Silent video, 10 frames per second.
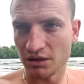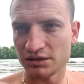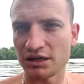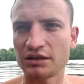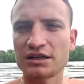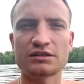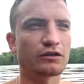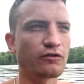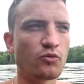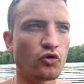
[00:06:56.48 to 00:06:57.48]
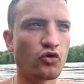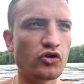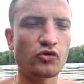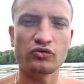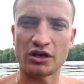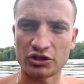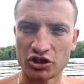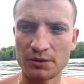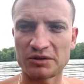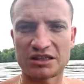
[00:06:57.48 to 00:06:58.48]
согласно твоему гонору,
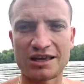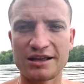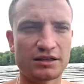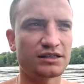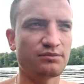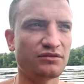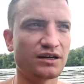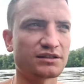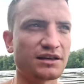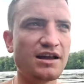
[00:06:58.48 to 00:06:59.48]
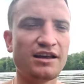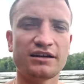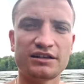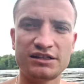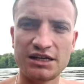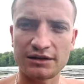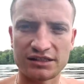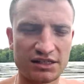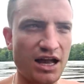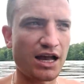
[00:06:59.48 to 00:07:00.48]
должны постоянно забиваться. Где
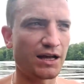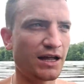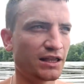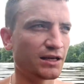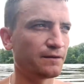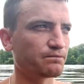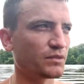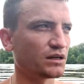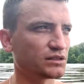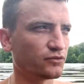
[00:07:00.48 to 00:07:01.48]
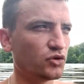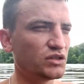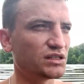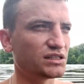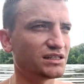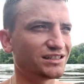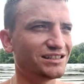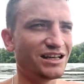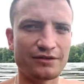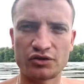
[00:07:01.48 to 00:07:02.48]
вся эта звездность и
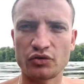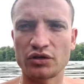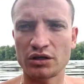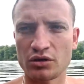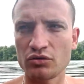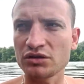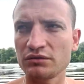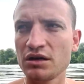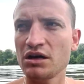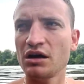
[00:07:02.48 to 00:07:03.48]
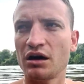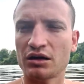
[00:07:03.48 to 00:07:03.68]
где все это геройство, о